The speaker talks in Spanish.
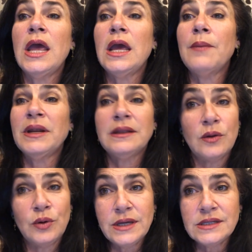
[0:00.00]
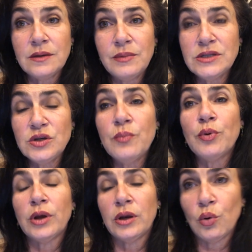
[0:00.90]
eh, prestadores de servicio y,
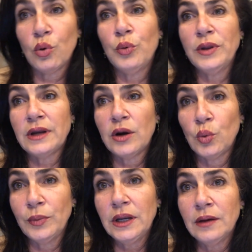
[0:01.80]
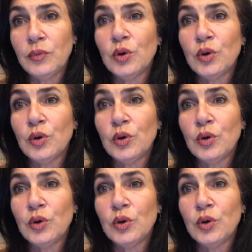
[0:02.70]
por qué no, con nuestra nómina,